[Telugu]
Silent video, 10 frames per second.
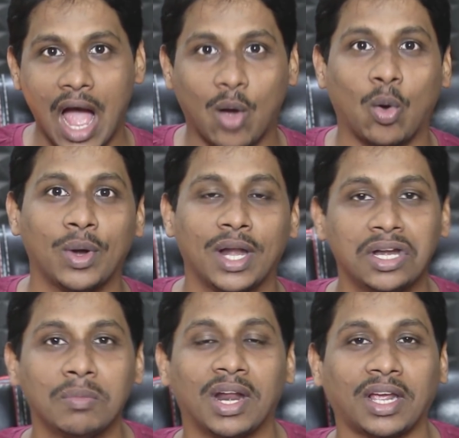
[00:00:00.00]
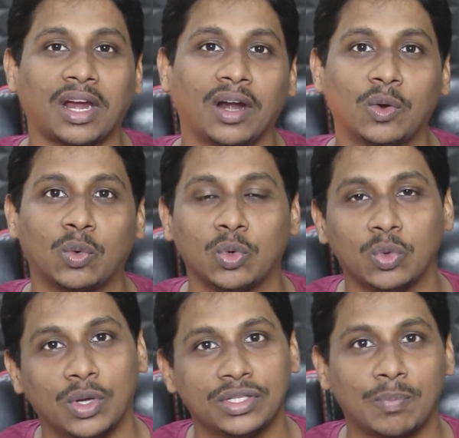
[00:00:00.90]
ఆ కోవిడ్ నైన్టీన్ మనకు ఎక్కడ
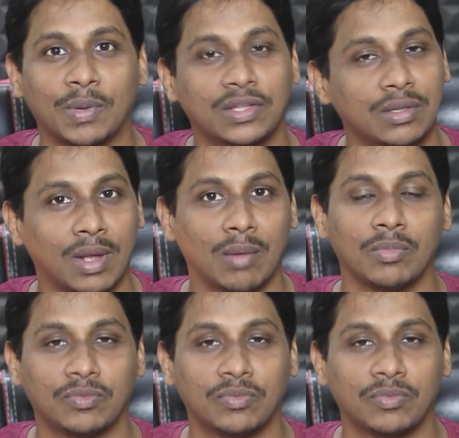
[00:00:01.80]
అంటుకుంటుందో అని చెప్పేసి మనం